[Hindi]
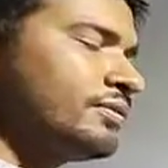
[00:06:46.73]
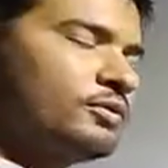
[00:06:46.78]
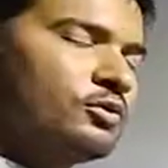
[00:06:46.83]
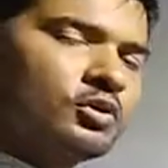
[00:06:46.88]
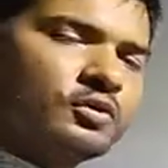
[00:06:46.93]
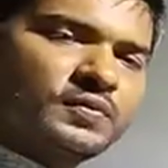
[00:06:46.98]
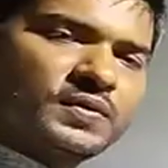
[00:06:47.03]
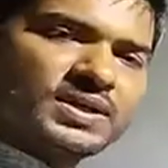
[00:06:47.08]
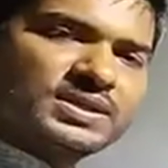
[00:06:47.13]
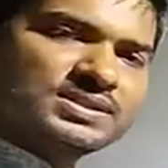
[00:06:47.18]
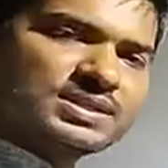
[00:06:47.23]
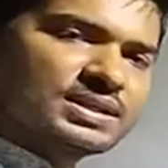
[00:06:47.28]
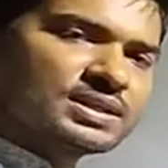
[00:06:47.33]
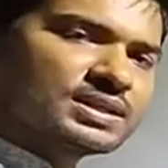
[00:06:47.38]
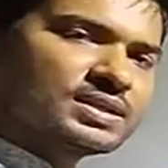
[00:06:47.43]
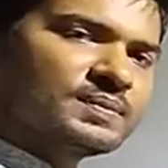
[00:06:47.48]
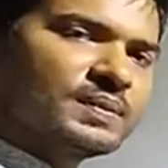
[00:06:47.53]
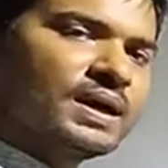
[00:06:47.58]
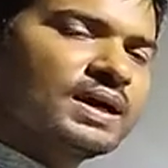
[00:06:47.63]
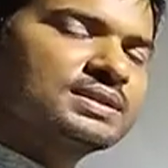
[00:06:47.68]
फ्लूड फ्रिक्शन
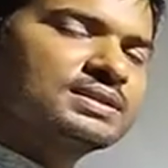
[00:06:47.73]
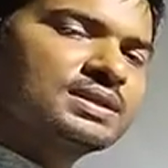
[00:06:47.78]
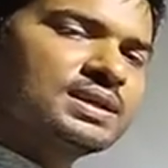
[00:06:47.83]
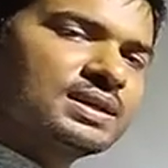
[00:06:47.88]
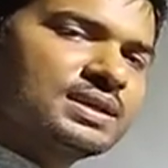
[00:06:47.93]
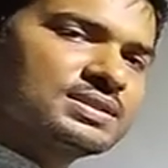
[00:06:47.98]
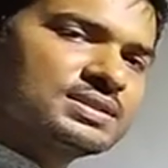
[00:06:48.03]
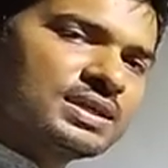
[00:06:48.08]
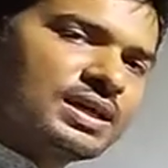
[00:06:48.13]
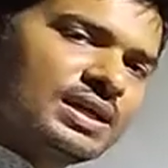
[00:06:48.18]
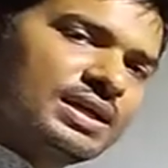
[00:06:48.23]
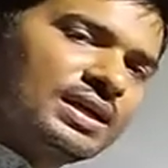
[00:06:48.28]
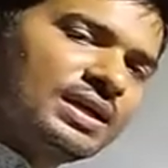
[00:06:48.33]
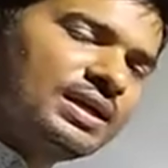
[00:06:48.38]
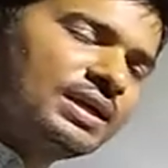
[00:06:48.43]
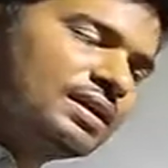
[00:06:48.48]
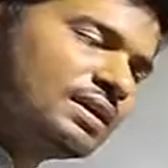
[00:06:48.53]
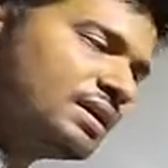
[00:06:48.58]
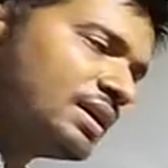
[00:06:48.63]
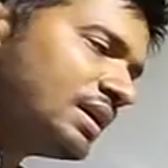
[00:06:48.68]
की बात करें चाहे
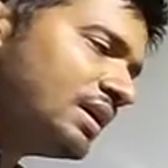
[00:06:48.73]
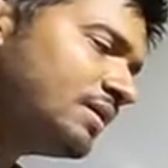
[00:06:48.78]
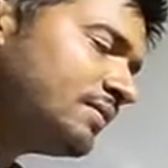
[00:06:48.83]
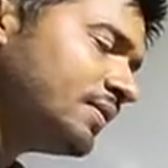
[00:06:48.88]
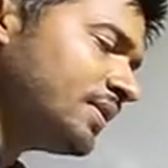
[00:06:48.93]
ईडी करंट